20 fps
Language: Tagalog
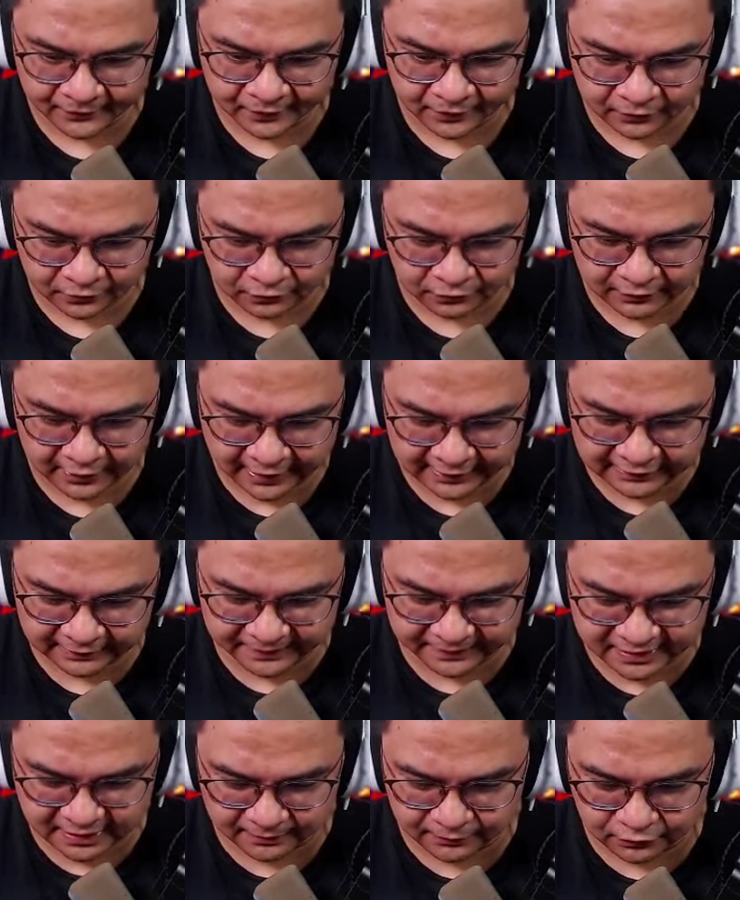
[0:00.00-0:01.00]
kung kaya natin
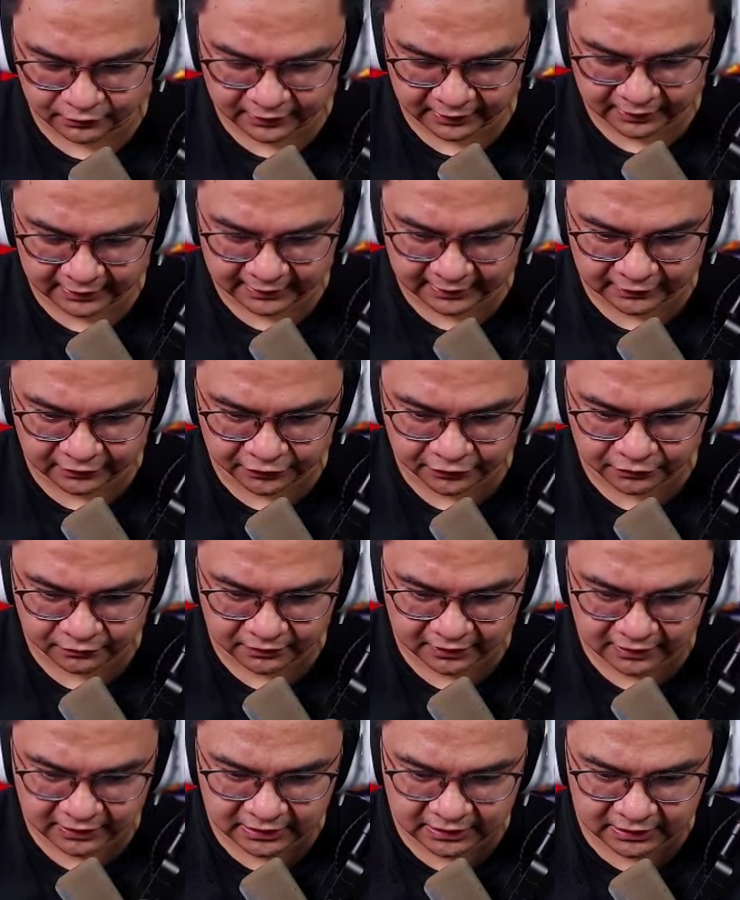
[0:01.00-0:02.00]
pasabugin dito yung
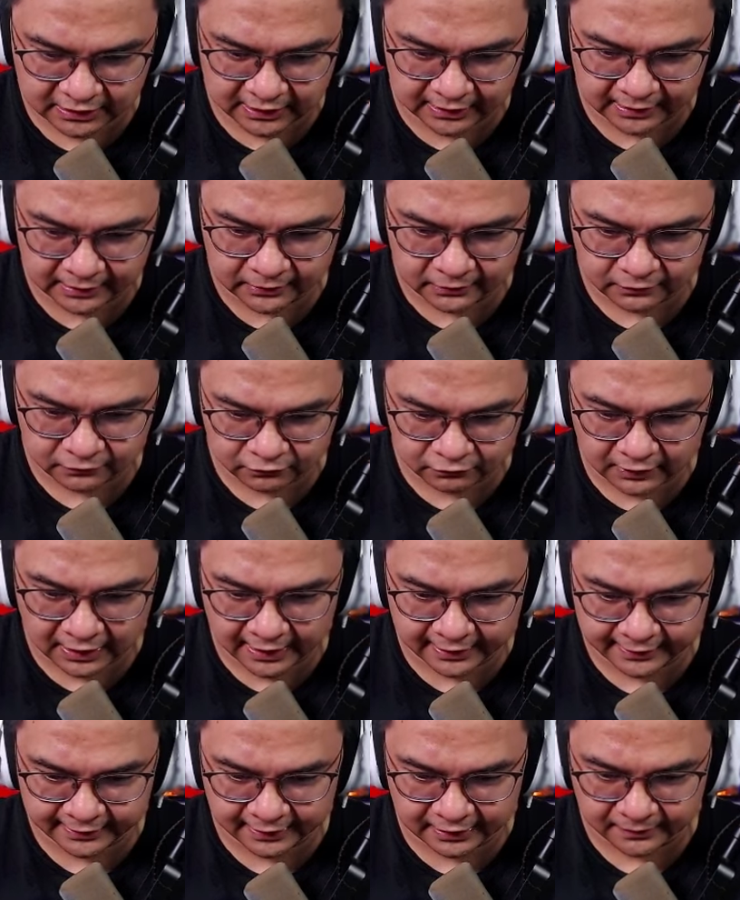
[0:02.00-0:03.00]
eagle. Kung
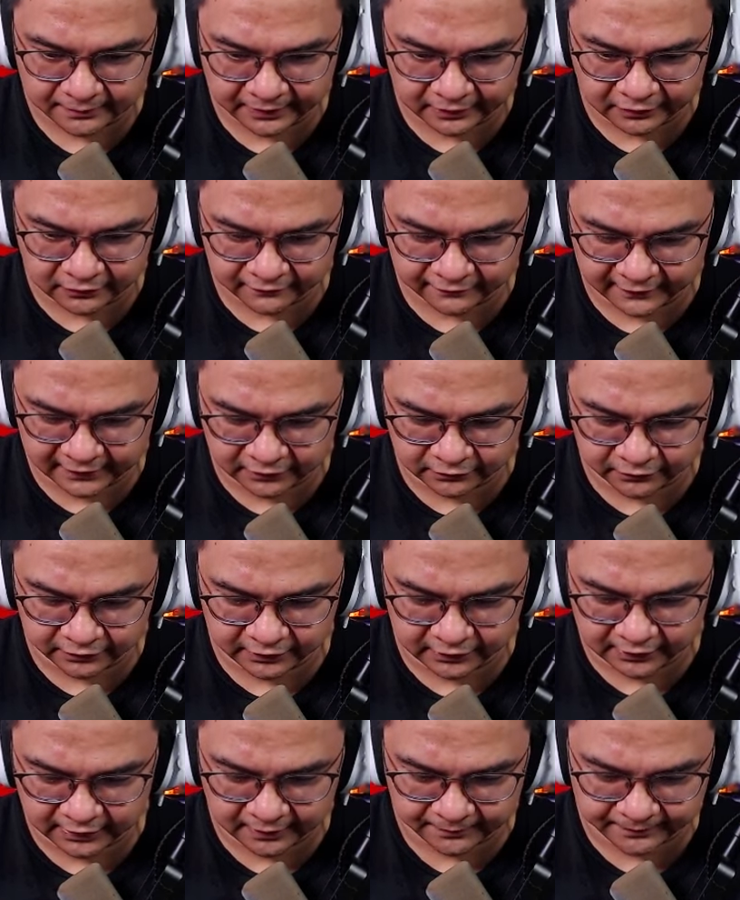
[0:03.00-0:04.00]
kaya. Pero feel ko
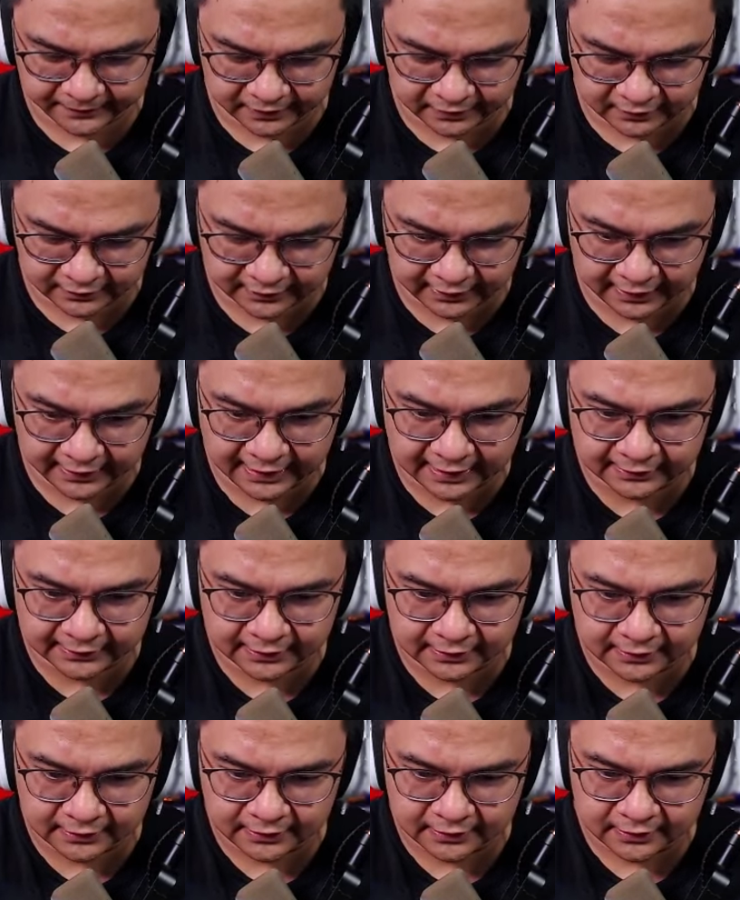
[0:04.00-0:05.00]
hindi. Pero try natin.
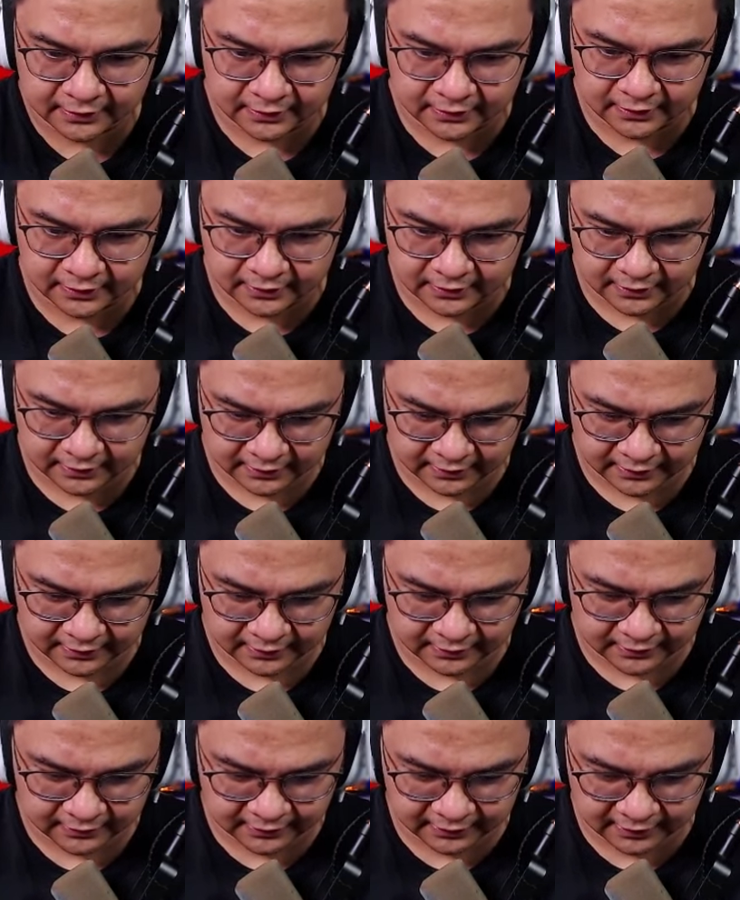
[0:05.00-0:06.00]

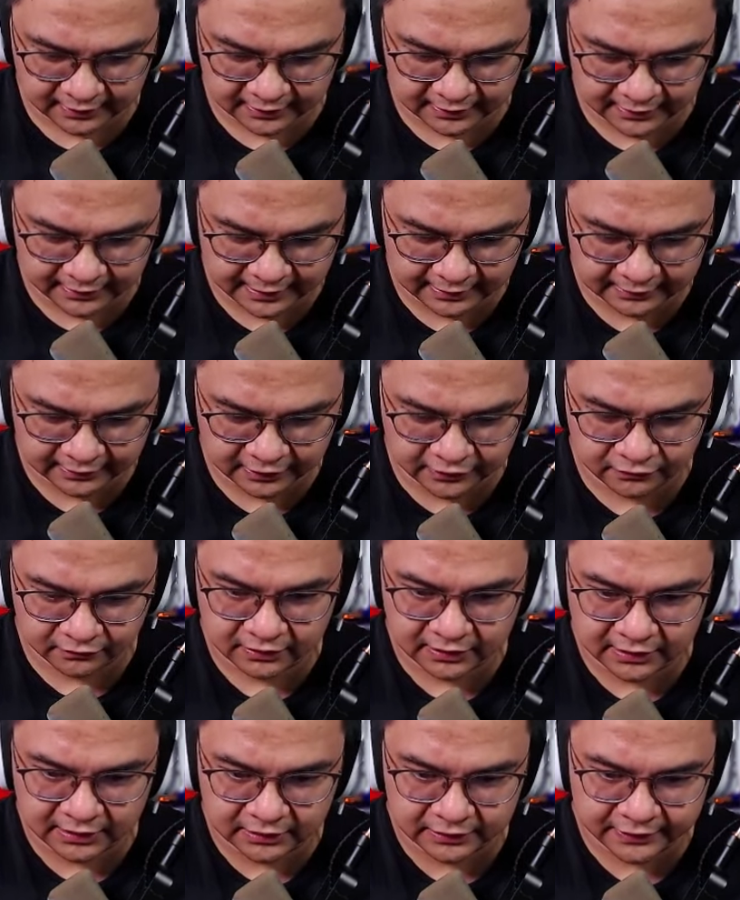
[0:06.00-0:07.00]
Okay, natin yung
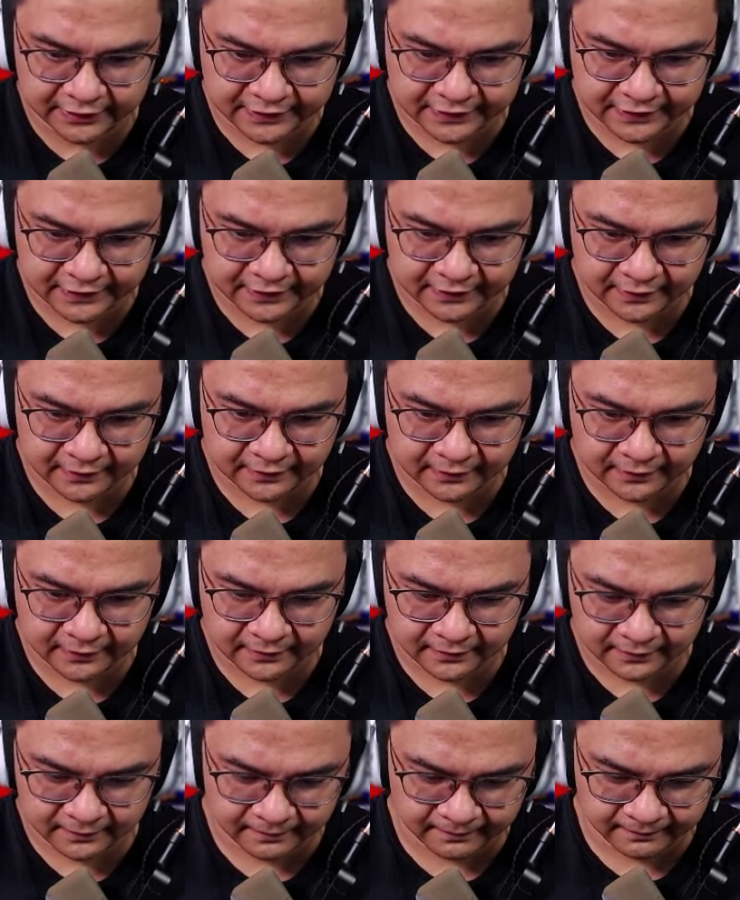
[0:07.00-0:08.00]
healers.
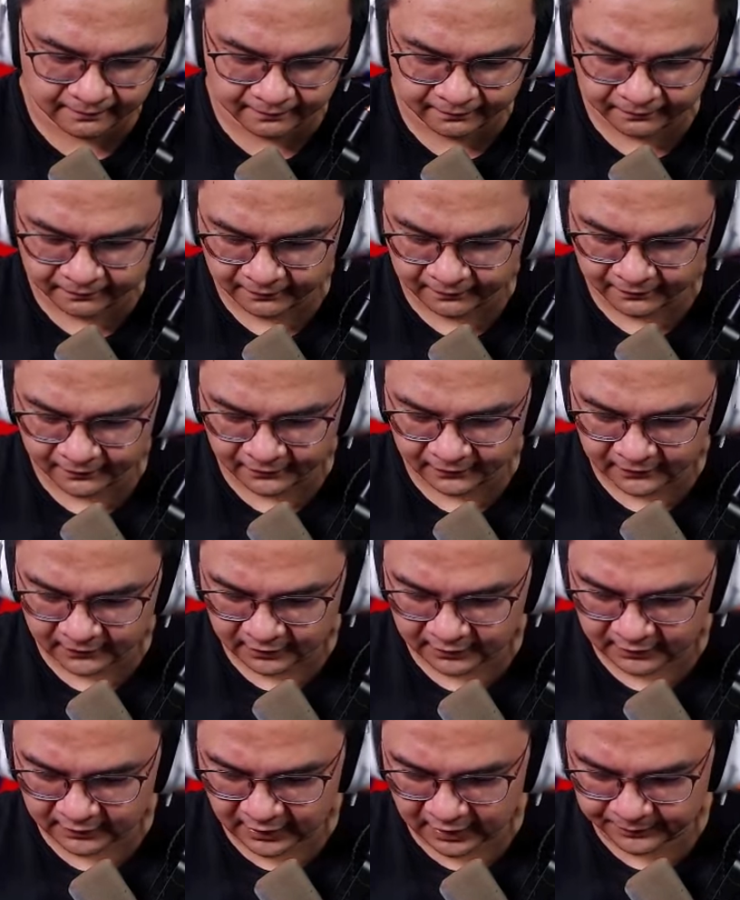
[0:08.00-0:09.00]

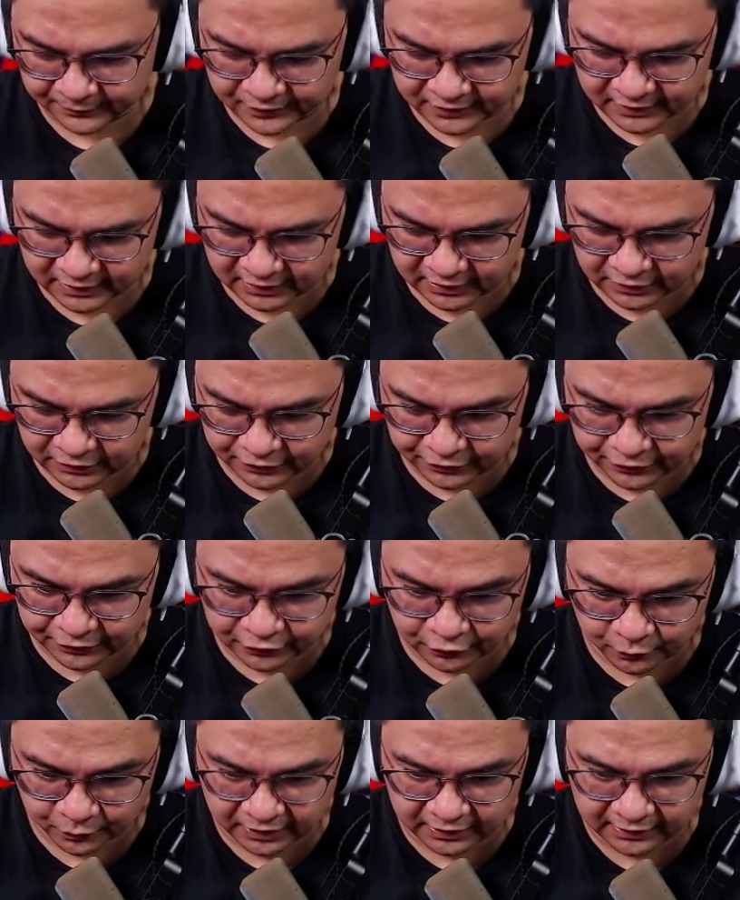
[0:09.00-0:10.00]
Tapos,
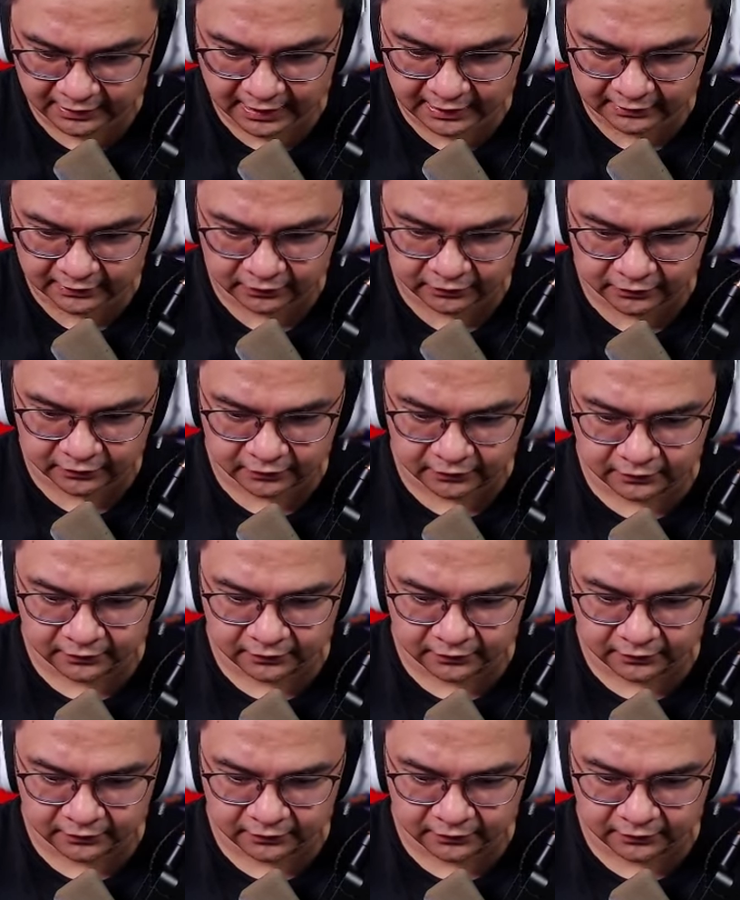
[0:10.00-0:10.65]
i-earthquake natin to.